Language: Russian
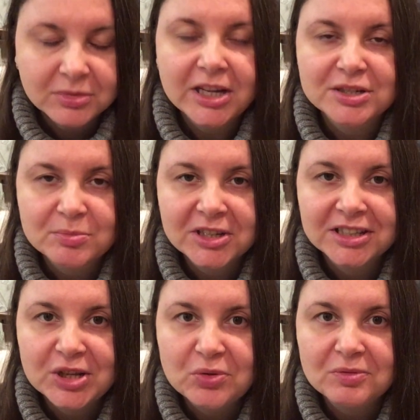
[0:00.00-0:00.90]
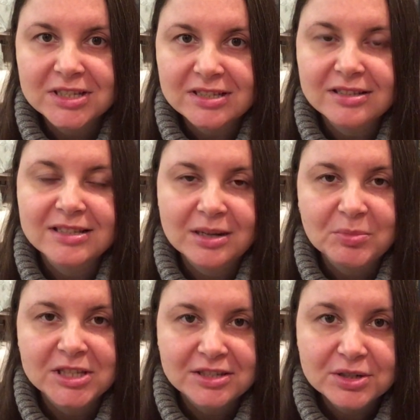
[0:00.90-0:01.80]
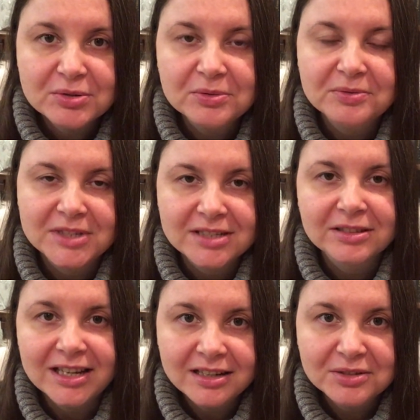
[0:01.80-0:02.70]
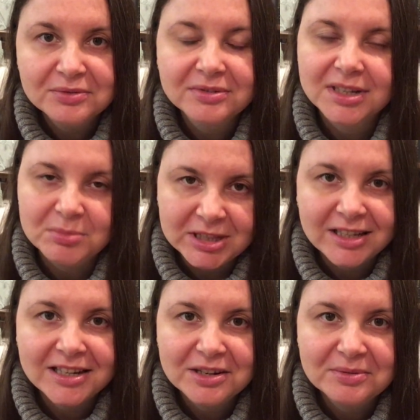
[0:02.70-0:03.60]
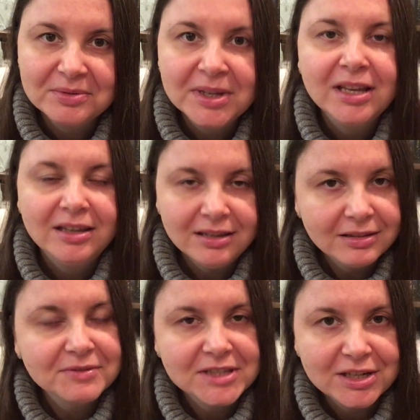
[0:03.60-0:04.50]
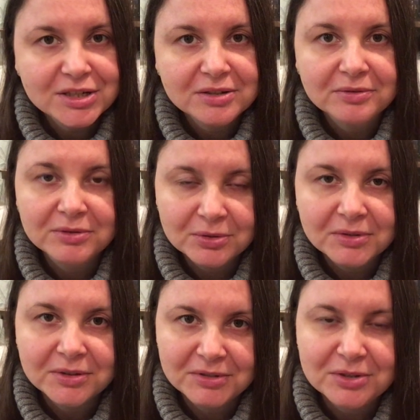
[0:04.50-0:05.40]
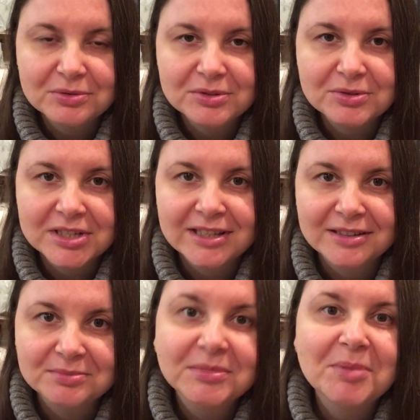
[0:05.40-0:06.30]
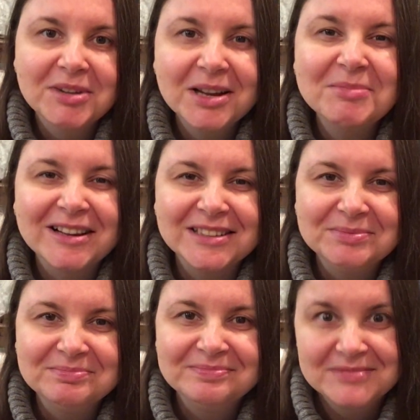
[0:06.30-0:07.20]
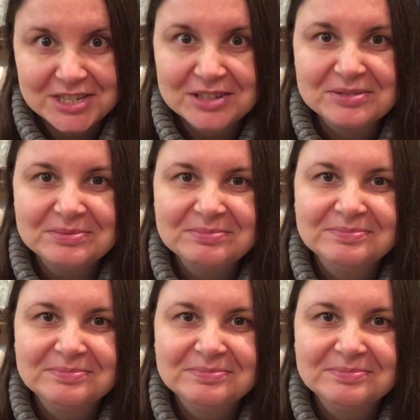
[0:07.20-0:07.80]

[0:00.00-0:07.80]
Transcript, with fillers: Также благодарю вас за поддержку в виде лайков, комментариев и до встречи в новых видеосюжетах. А пока-пока. Чао.